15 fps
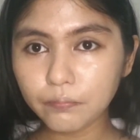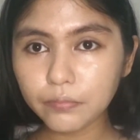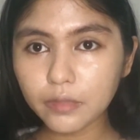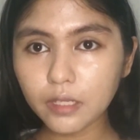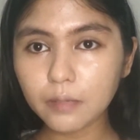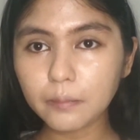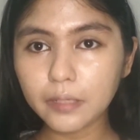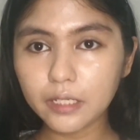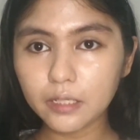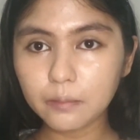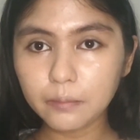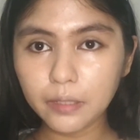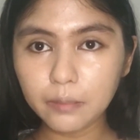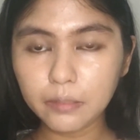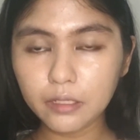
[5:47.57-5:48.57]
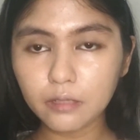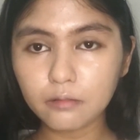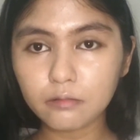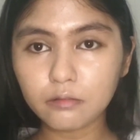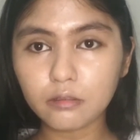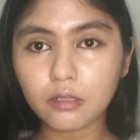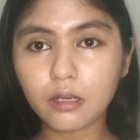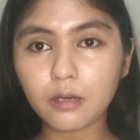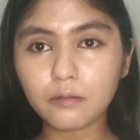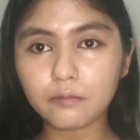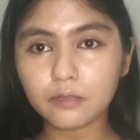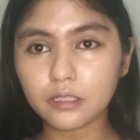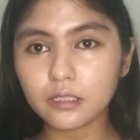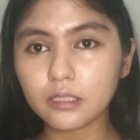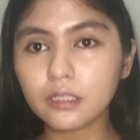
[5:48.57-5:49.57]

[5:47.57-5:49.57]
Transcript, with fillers: makin matte makin full cover